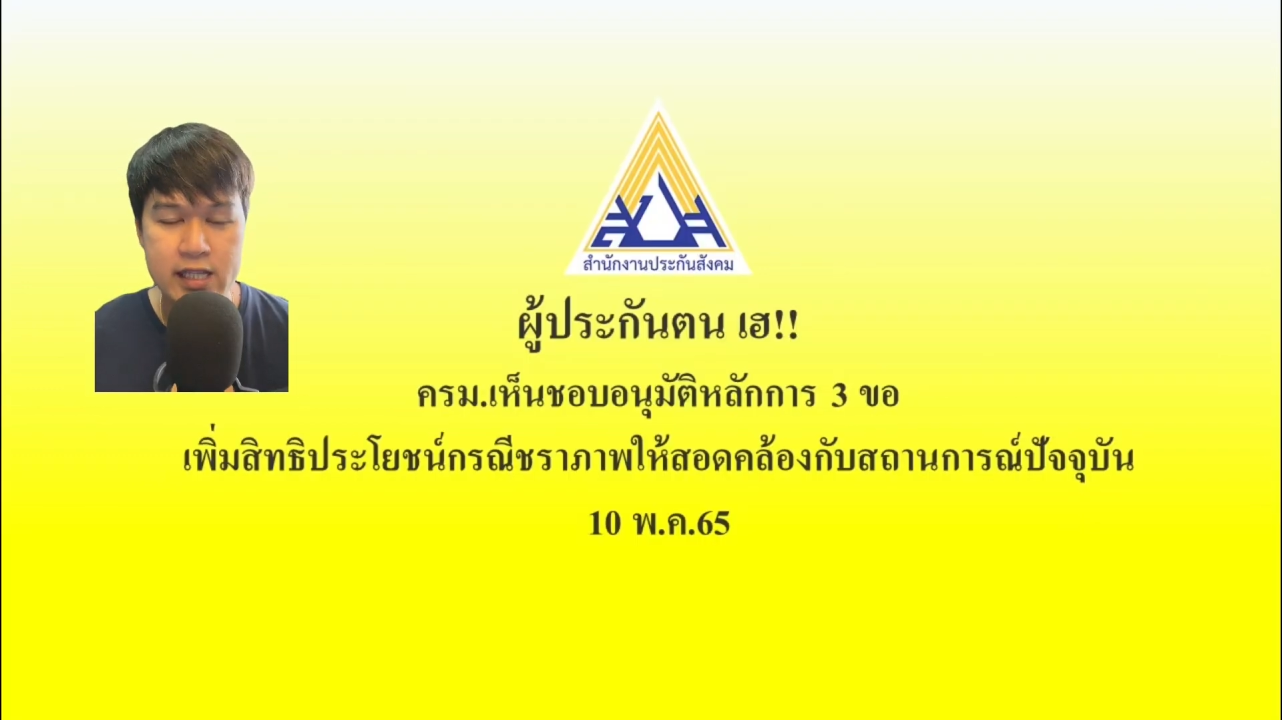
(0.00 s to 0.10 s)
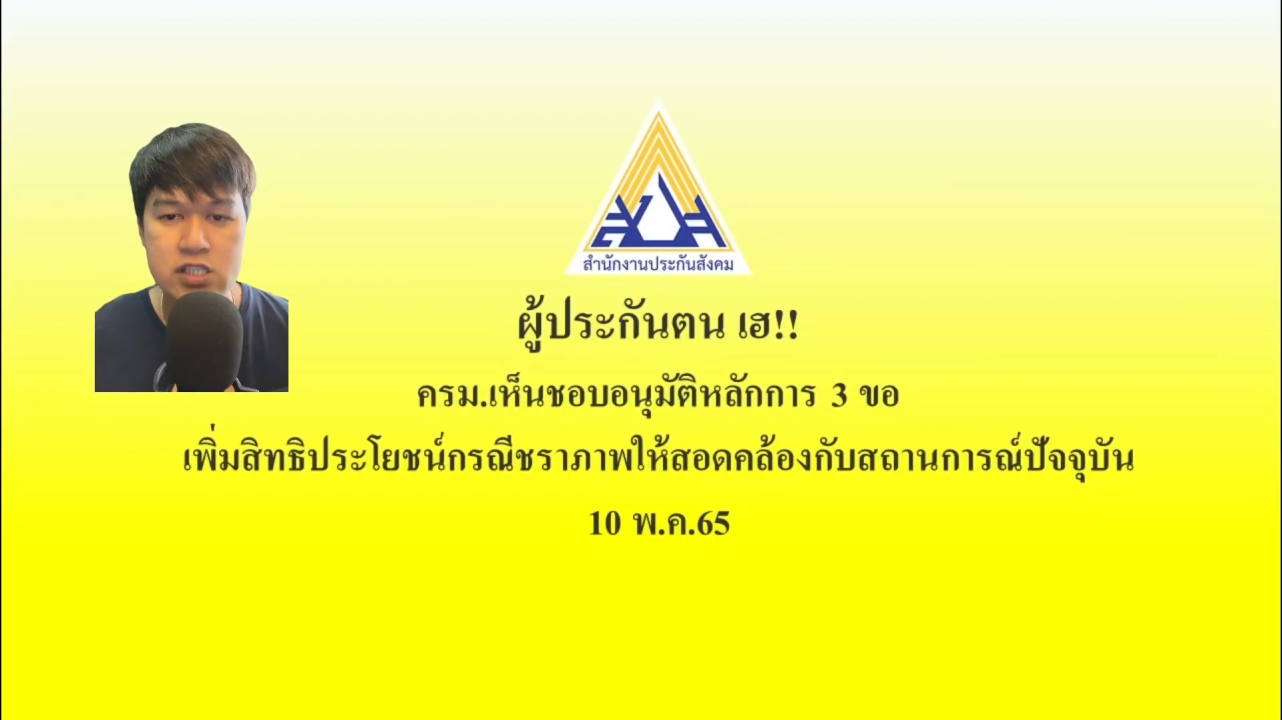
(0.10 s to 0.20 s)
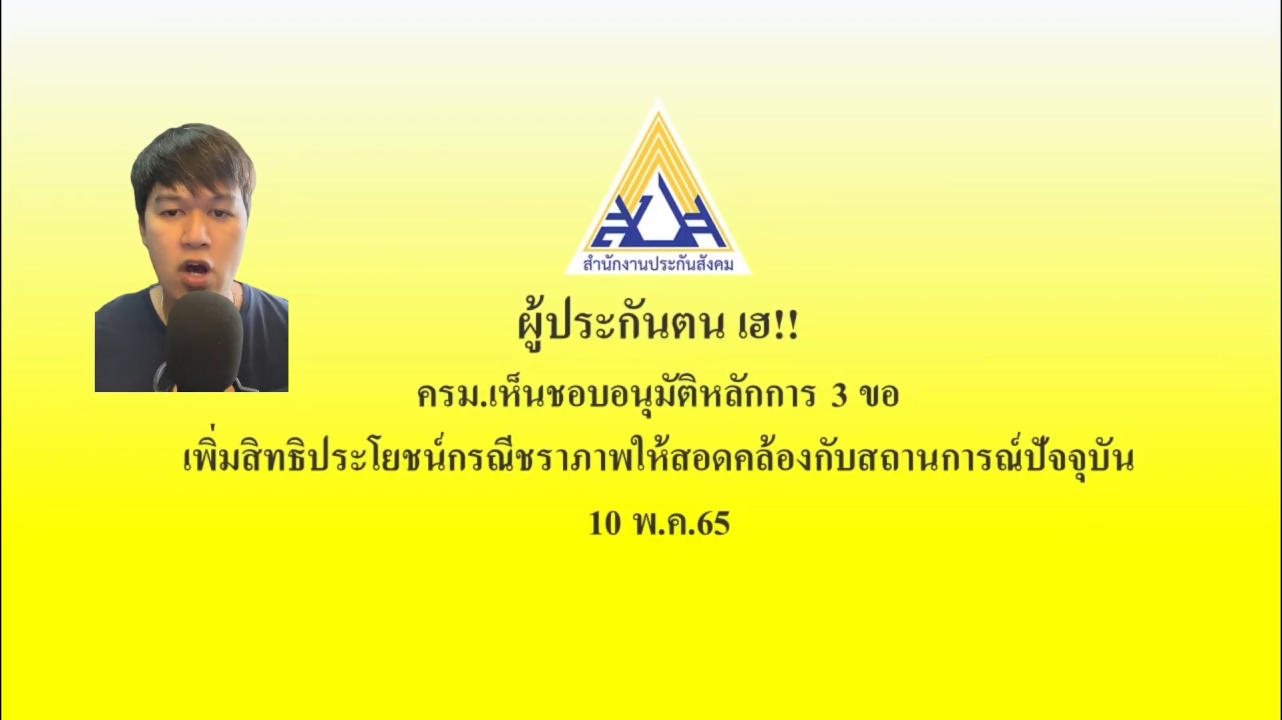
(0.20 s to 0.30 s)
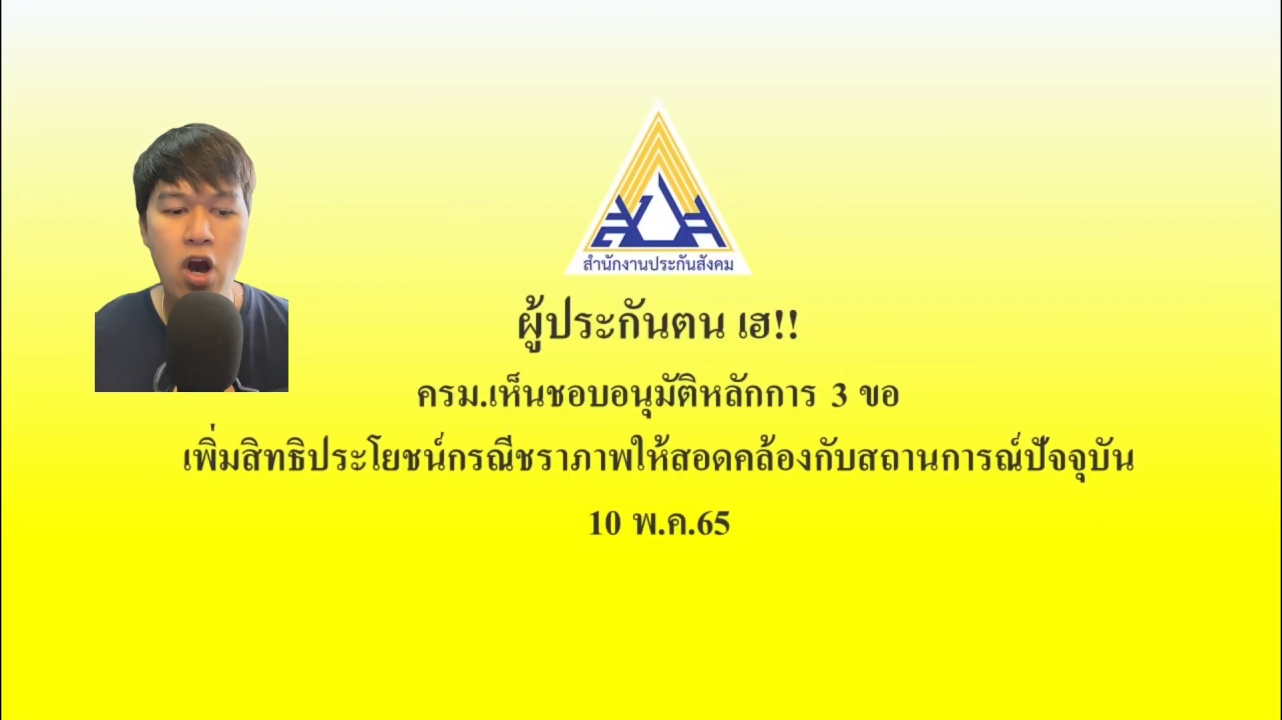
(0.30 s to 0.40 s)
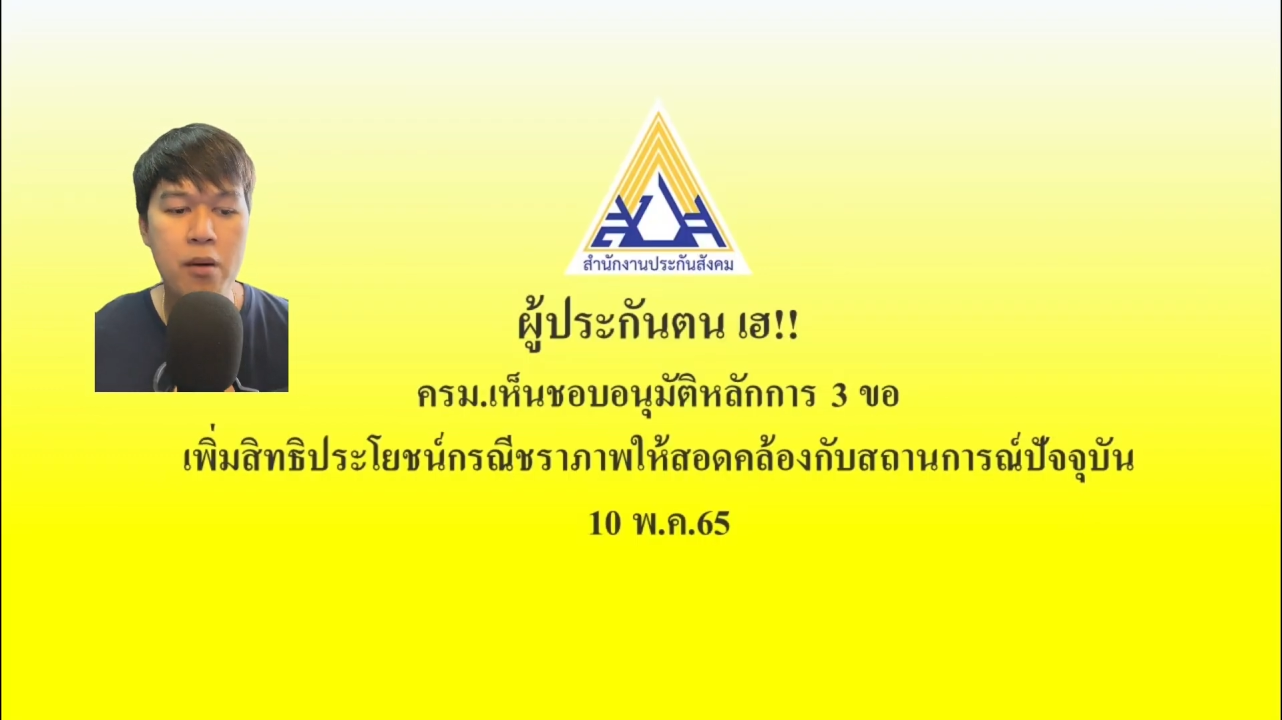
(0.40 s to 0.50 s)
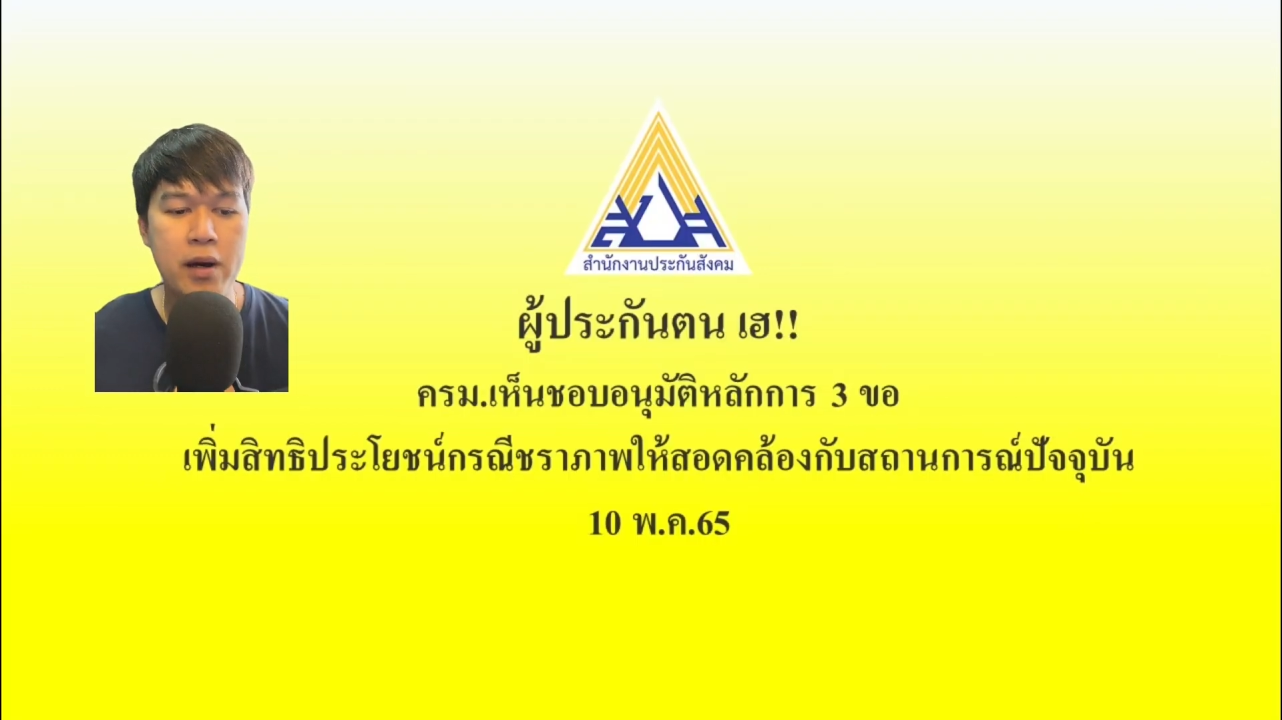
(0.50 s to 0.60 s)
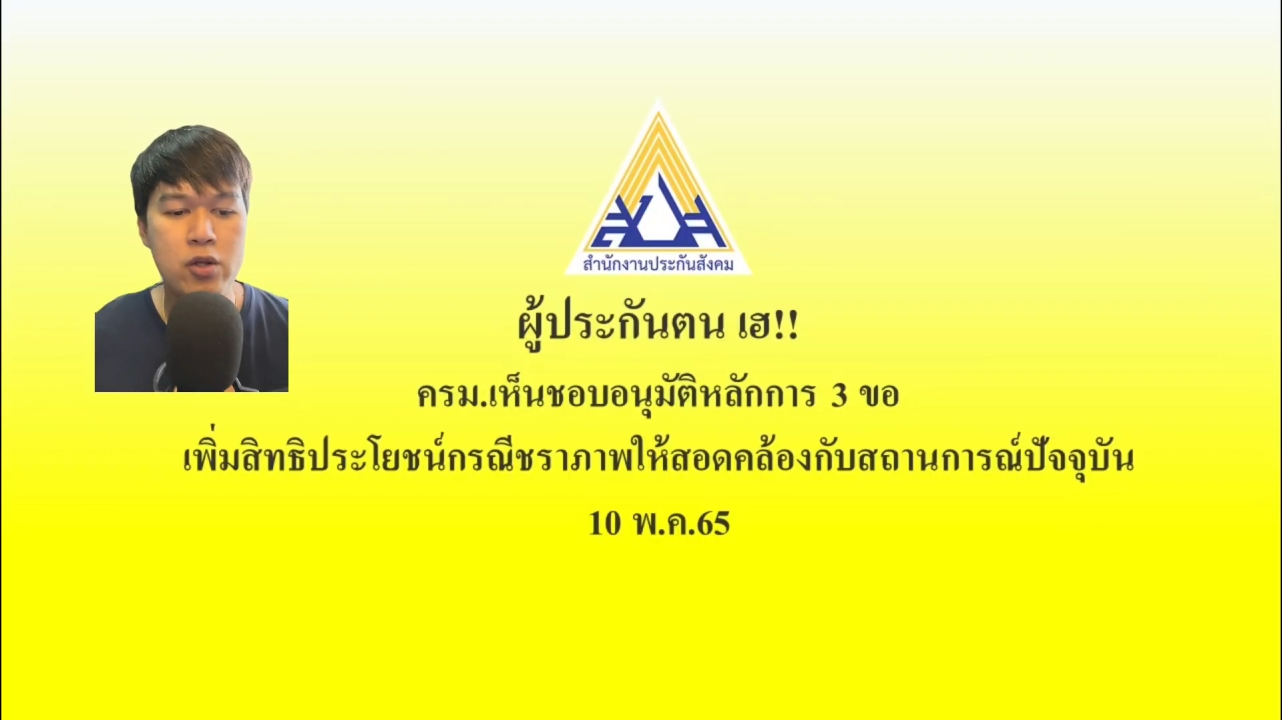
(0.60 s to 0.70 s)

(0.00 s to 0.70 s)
นชอบ